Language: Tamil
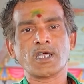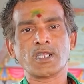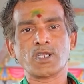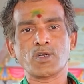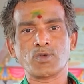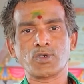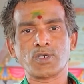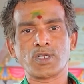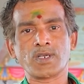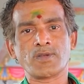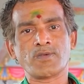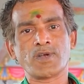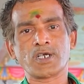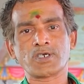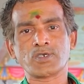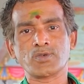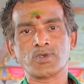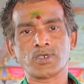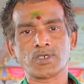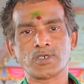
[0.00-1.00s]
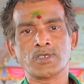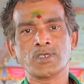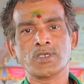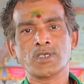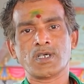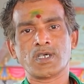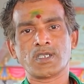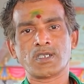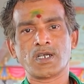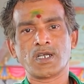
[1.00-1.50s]
அதில் உண்டான வாக்கு வரும்
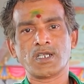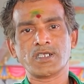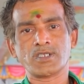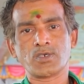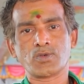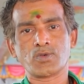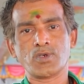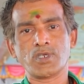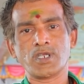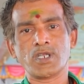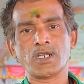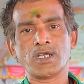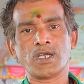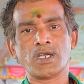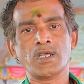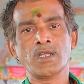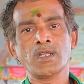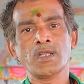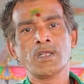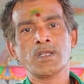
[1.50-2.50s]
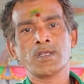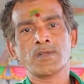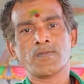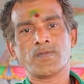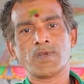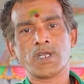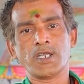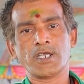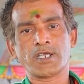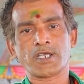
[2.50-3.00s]
அதனால் இந்த கோயிலில்
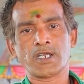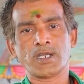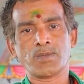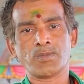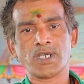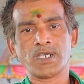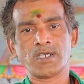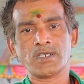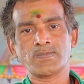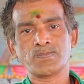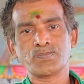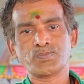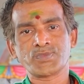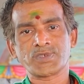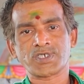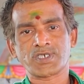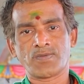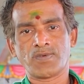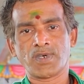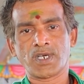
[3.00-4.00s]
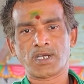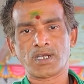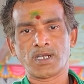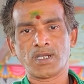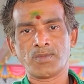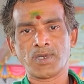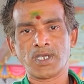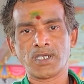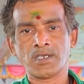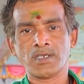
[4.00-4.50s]
வெள்ளிக்கிழமை
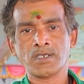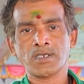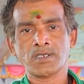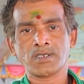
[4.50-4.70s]
செவ்வாய்க்கிழமை